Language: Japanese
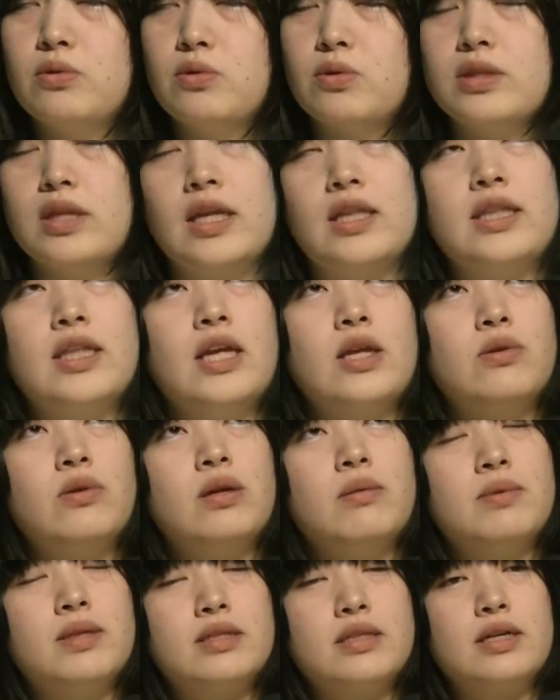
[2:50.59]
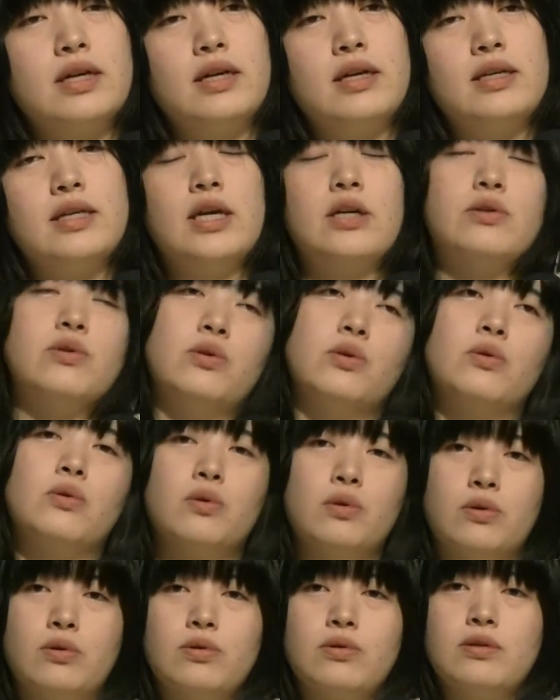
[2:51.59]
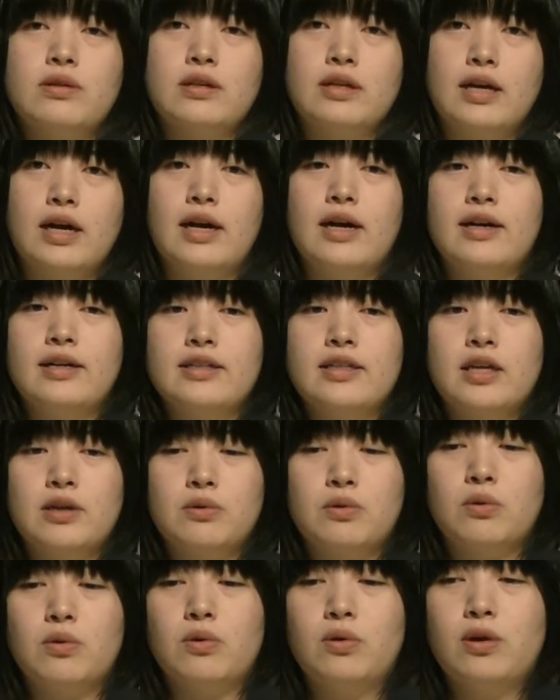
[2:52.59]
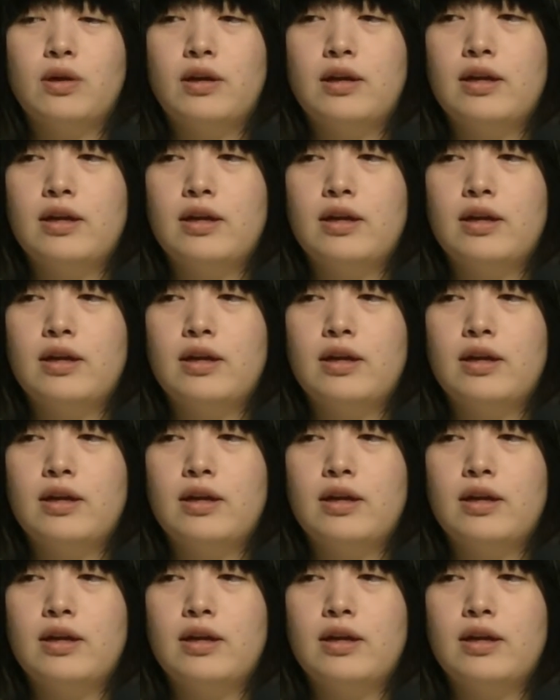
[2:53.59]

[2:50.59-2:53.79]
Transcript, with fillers: う設定といいますか役どころが結構